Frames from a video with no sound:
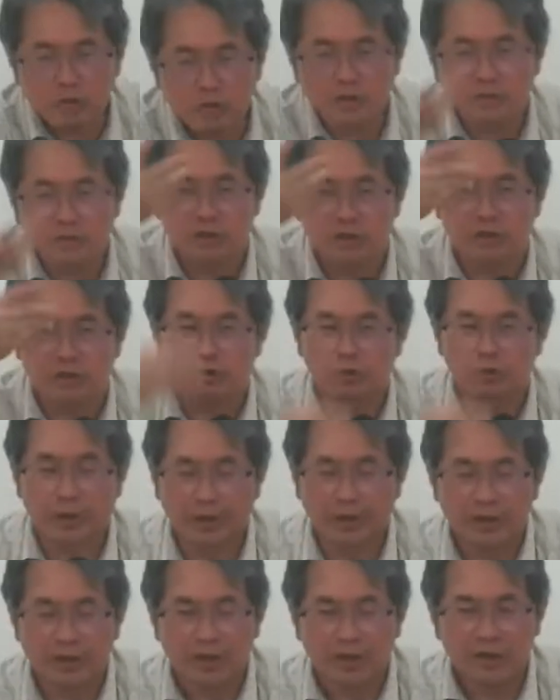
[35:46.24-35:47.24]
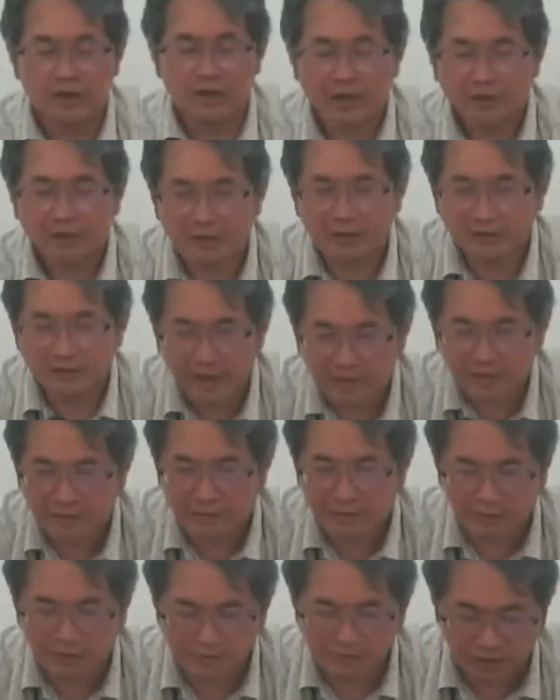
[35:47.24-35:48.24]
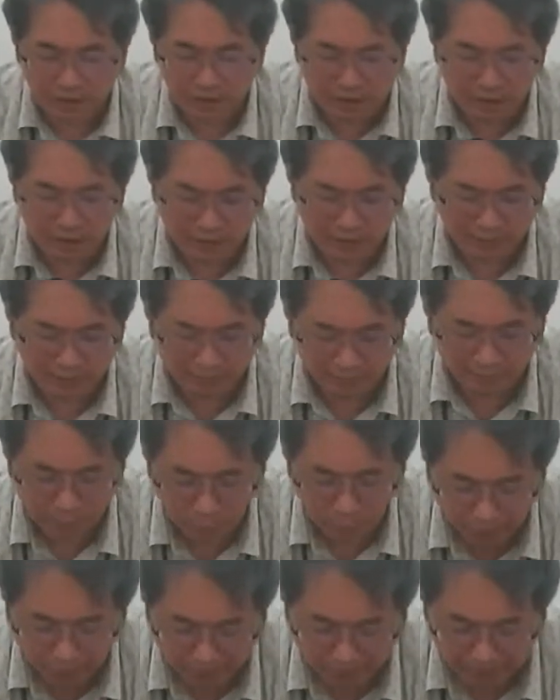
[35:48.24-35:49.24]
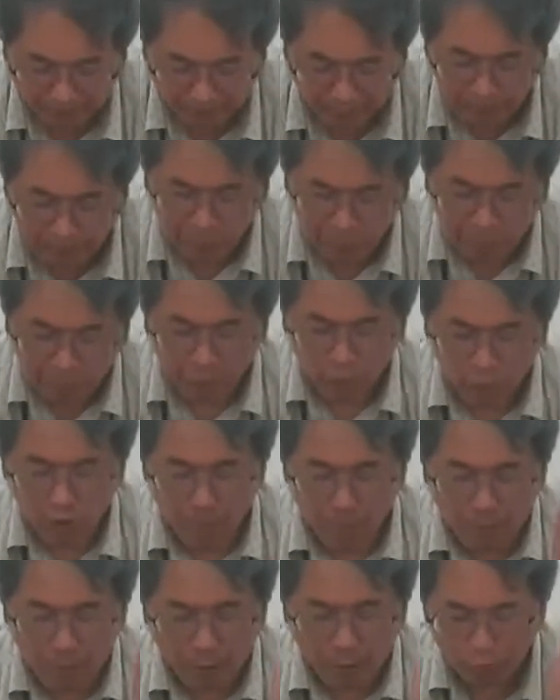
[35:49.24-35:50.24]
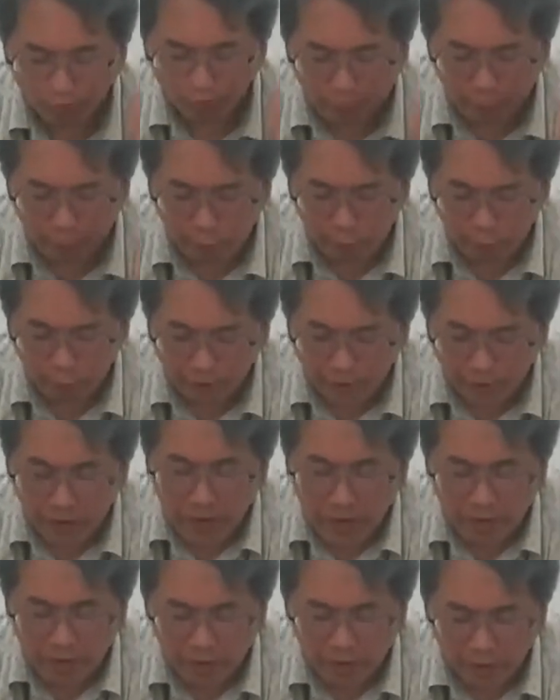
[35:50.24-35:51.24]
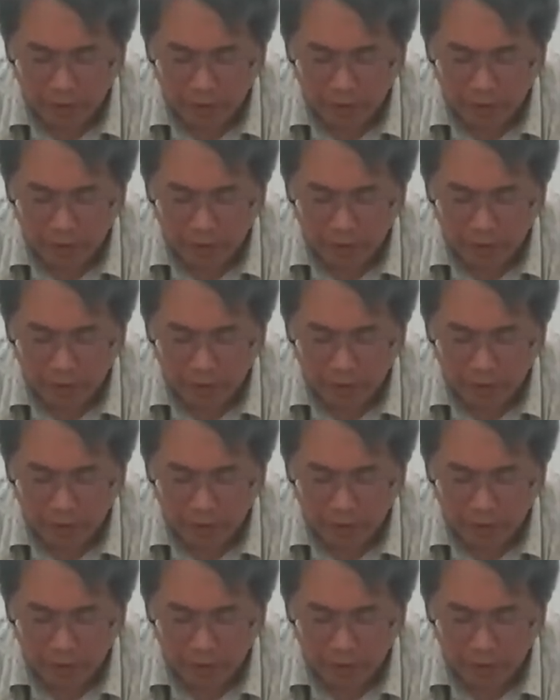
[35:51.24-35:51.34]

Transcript: 这个水，而他的内心得到了滋润。哈，所以保罗的福音啊，